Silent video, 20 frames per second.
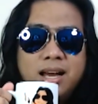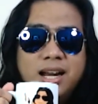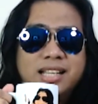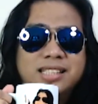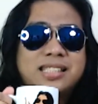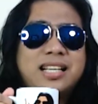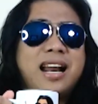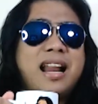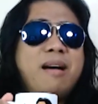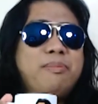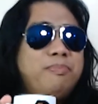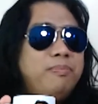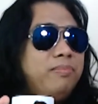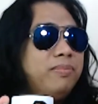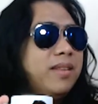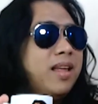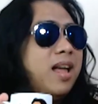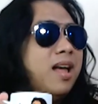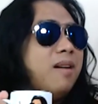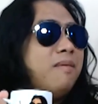Ang sarap.
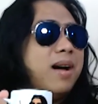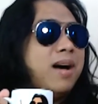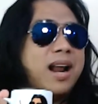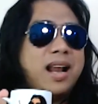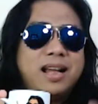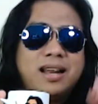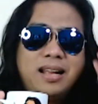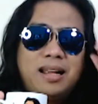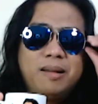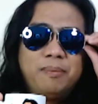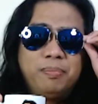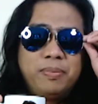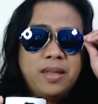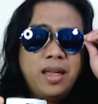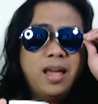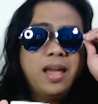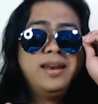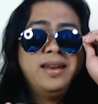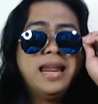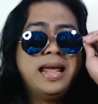Parang
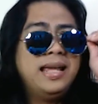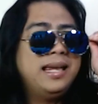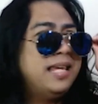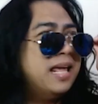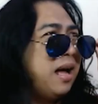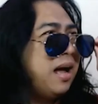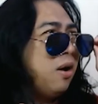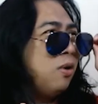naiiyak